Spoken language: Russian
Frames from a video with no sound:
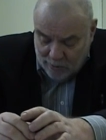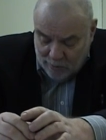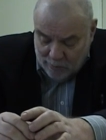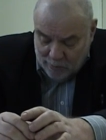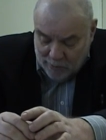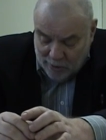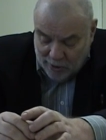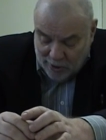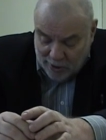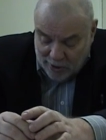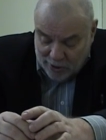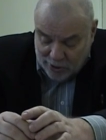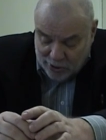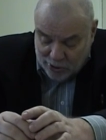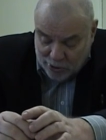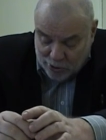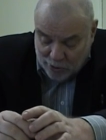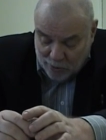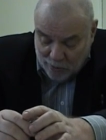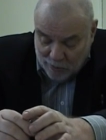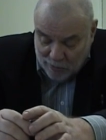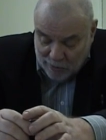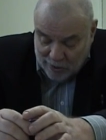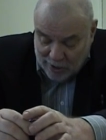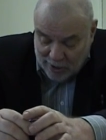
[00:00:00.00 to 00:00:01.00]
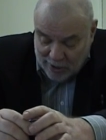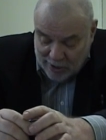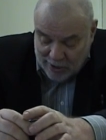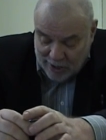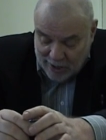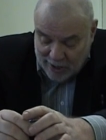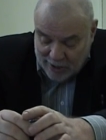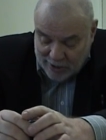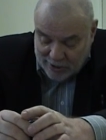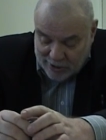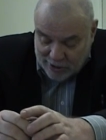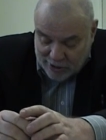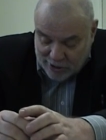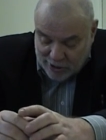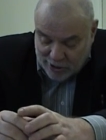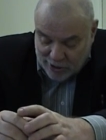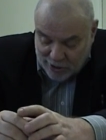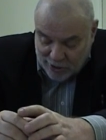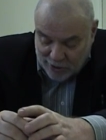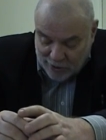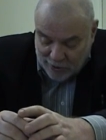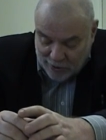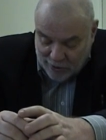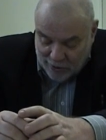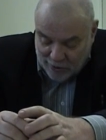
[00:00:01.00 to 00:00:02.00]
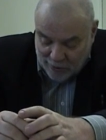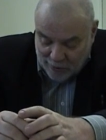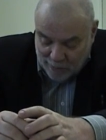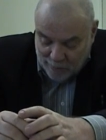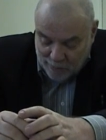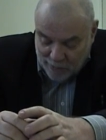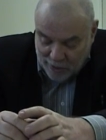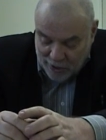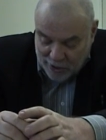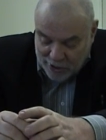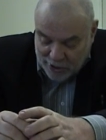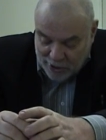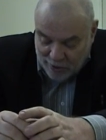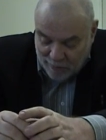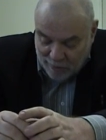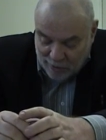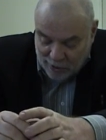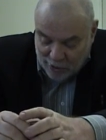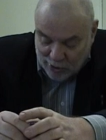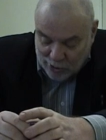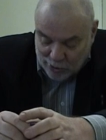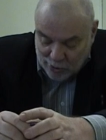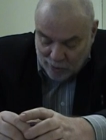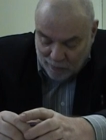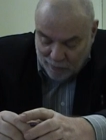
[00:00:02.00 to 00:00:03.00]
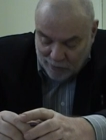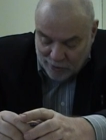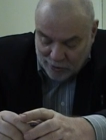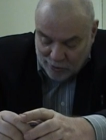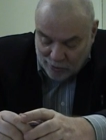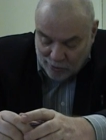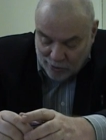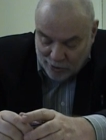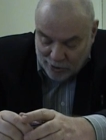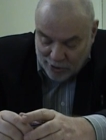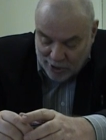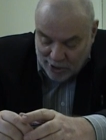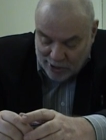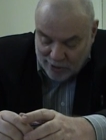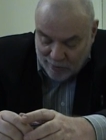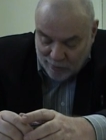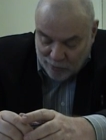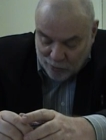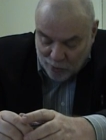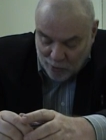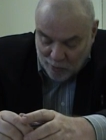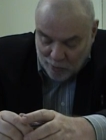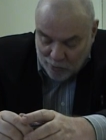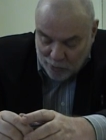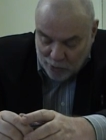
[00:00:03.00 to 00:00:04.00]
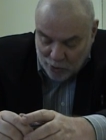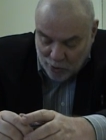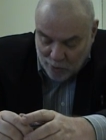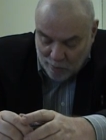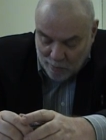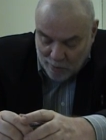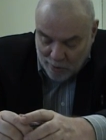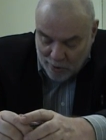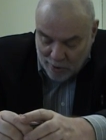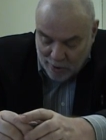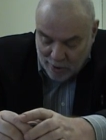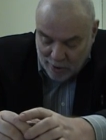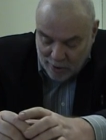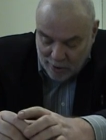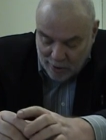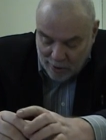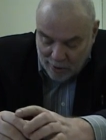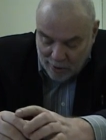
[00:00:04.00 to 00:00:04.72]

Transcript: Мне кажется, что вот одна из э, миссий философии заключается в том, чтобы